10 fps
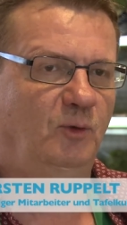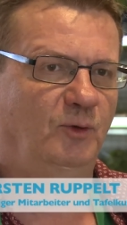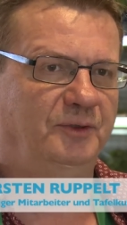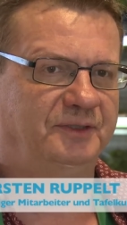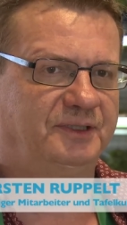
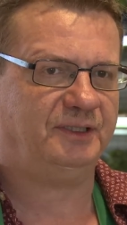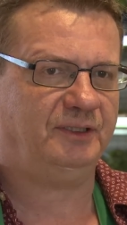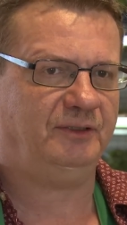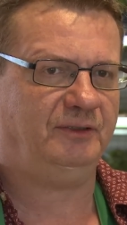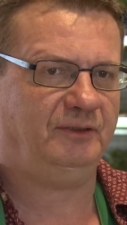Und
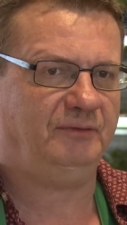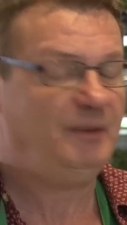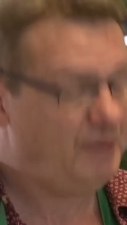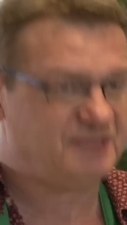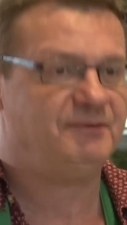äh,
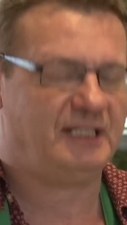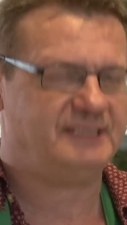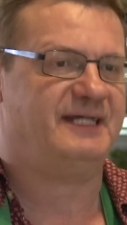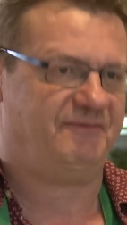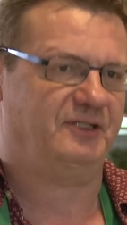mir macht es
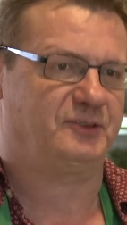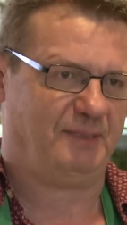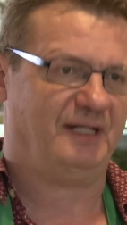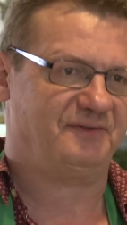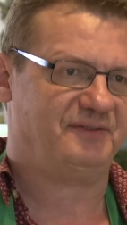wirklich sehr viel
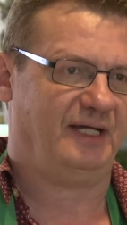Spaß.